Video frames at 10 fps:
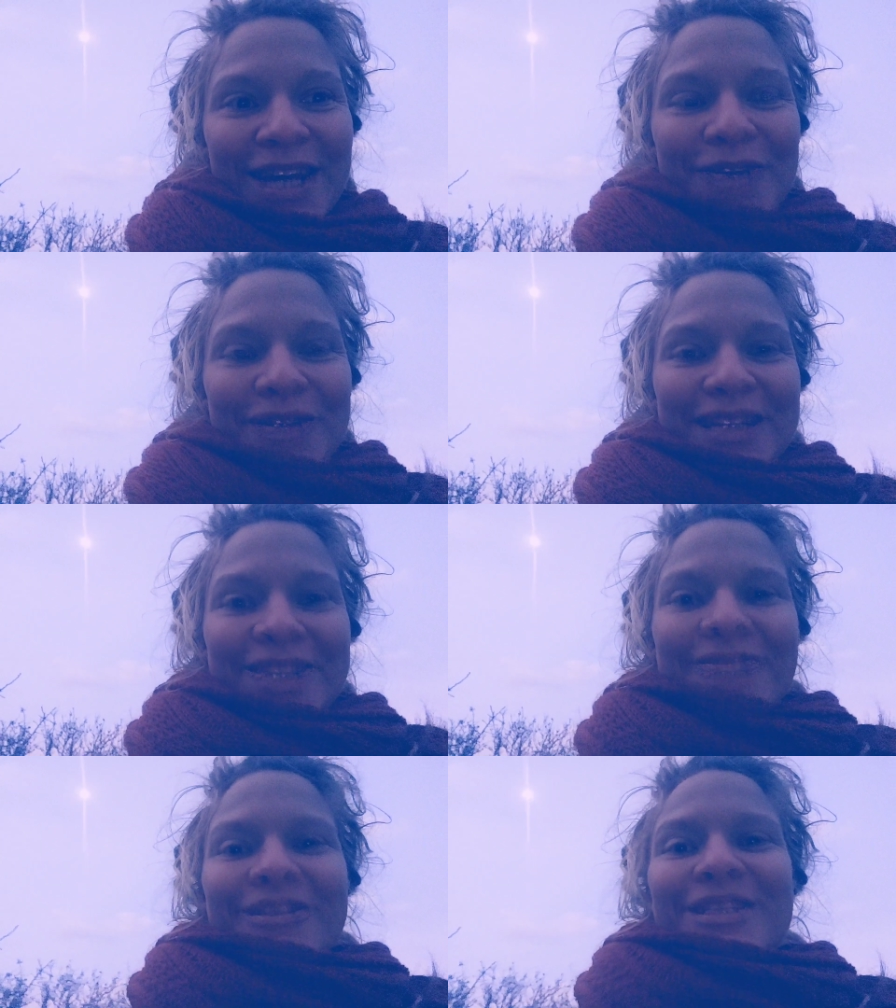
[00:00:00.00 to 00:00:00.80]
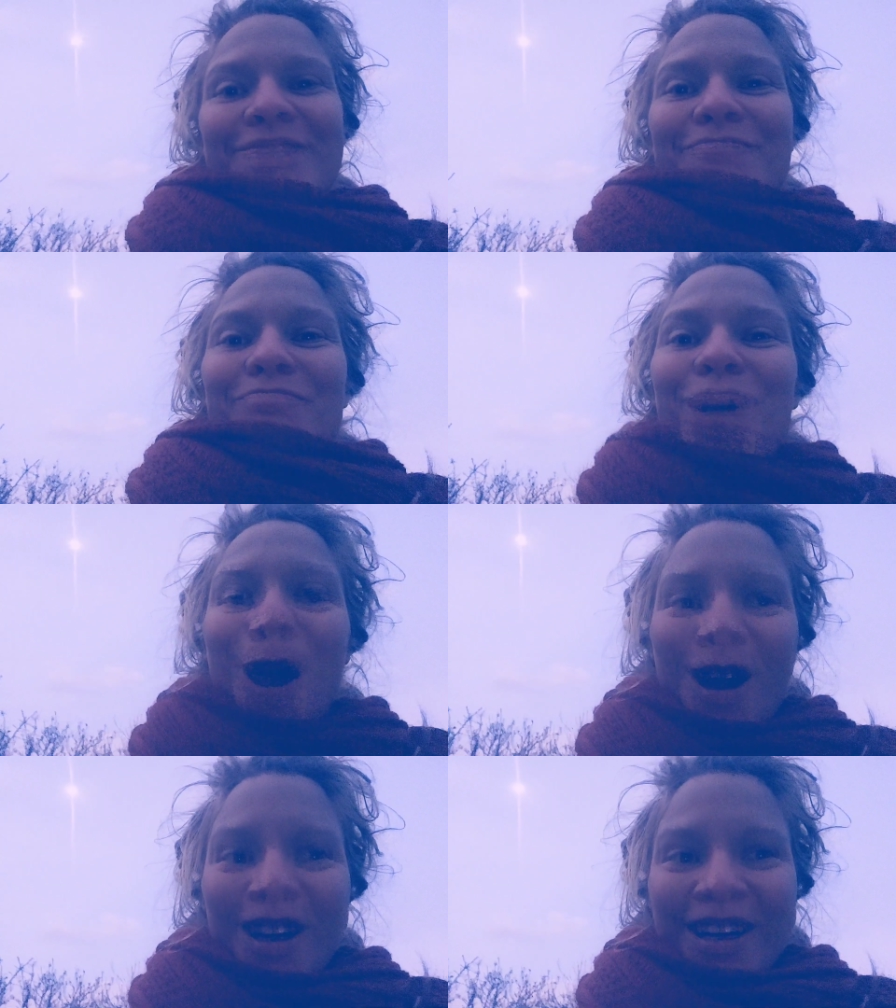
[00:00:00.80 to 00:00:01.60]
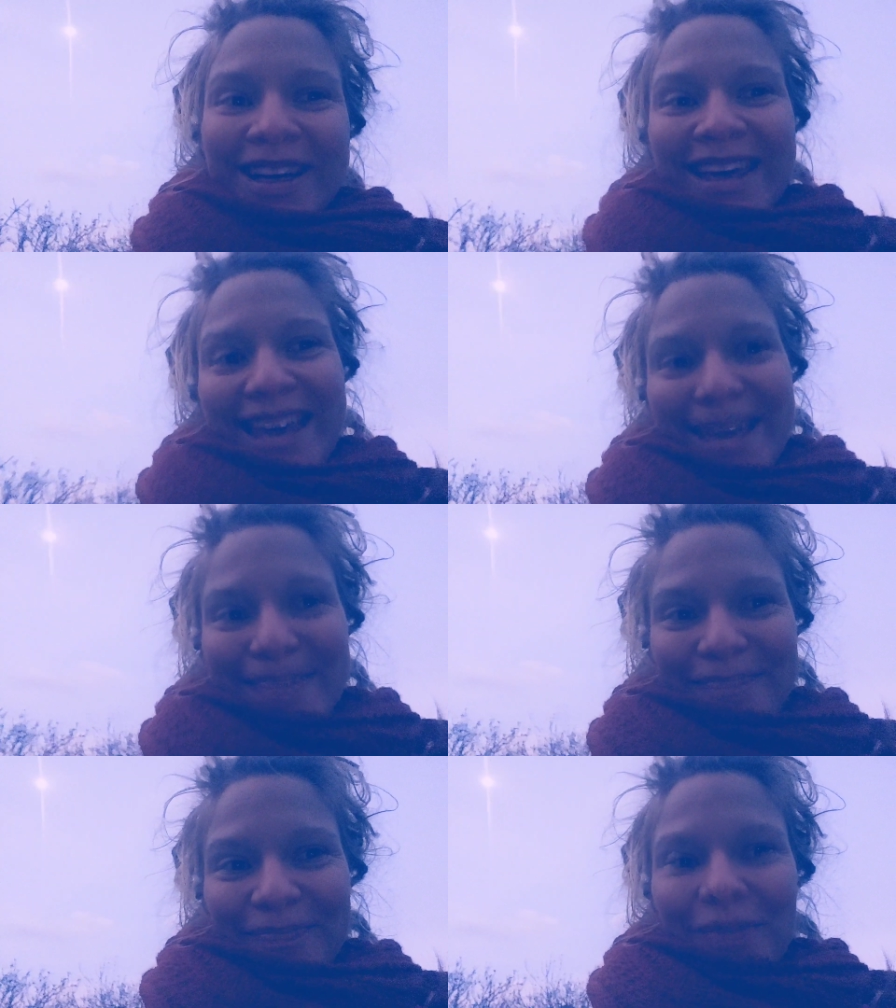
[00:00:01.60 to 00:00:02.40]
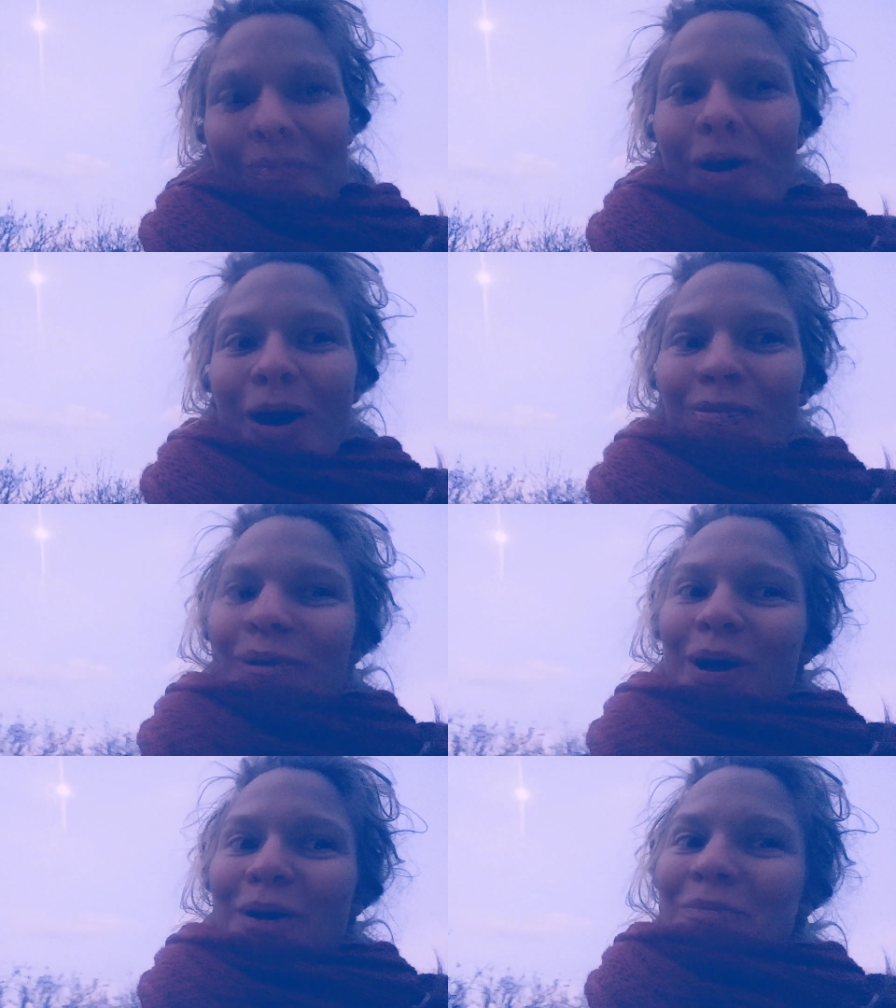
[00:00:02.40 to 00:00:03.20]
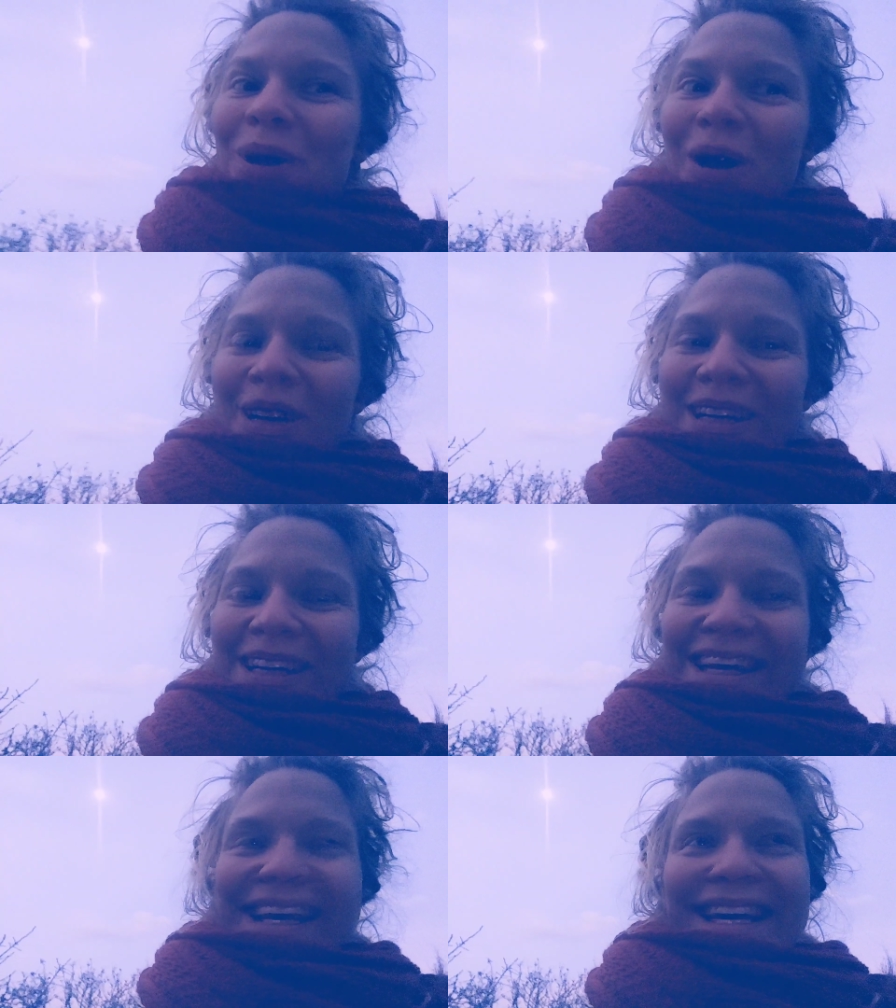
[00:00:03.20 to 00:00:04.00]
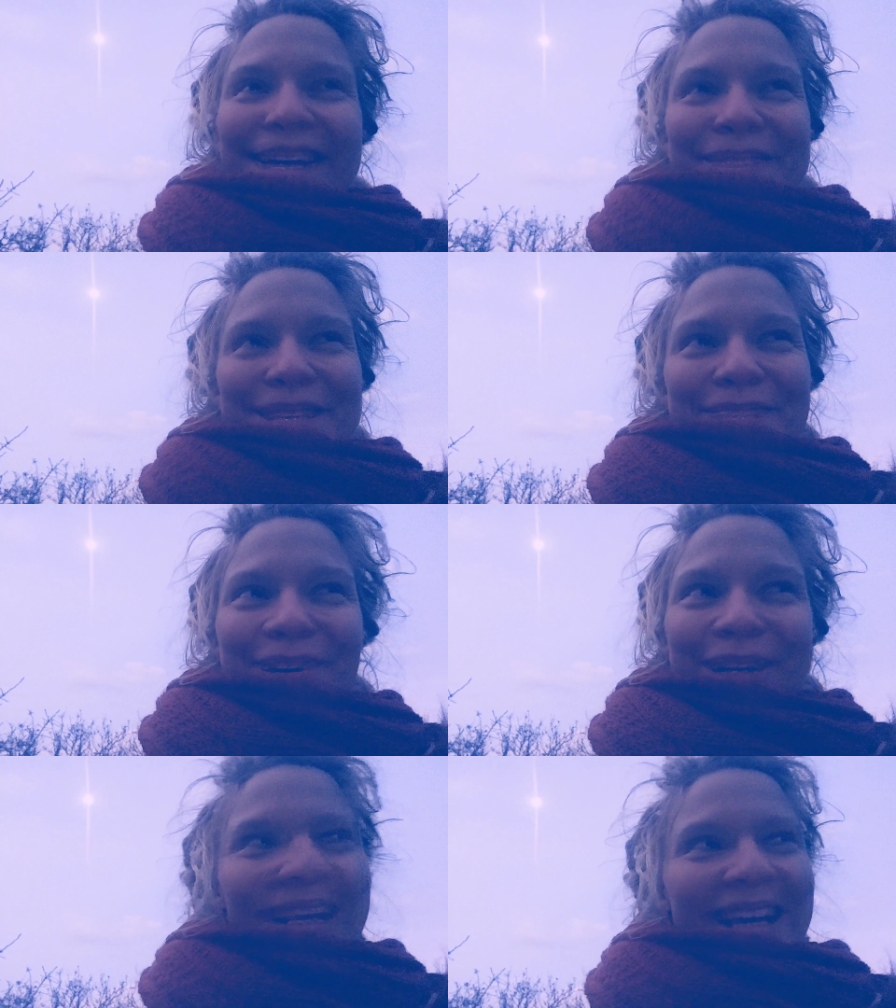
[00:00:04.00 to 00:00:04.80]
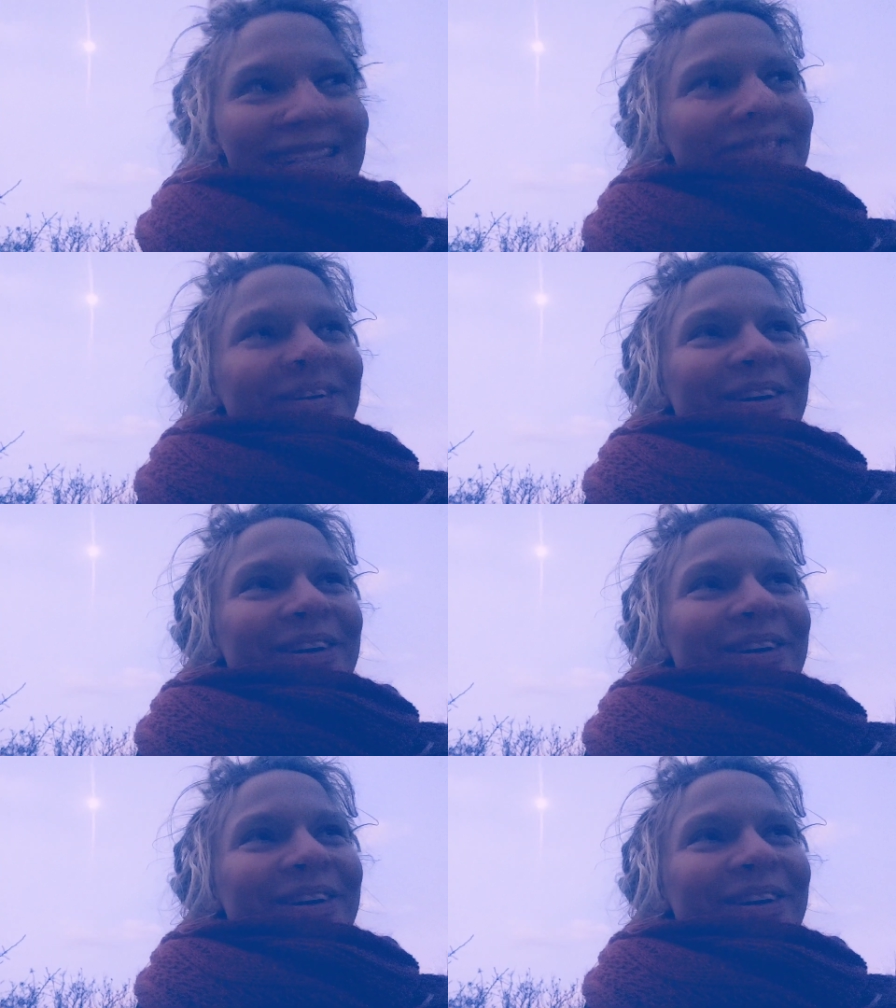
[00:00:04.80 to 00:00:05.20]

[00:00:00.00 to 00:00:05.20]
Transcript: Und den wird es morgen geben. Morgen, morgen, morgen gibt es den Podcast für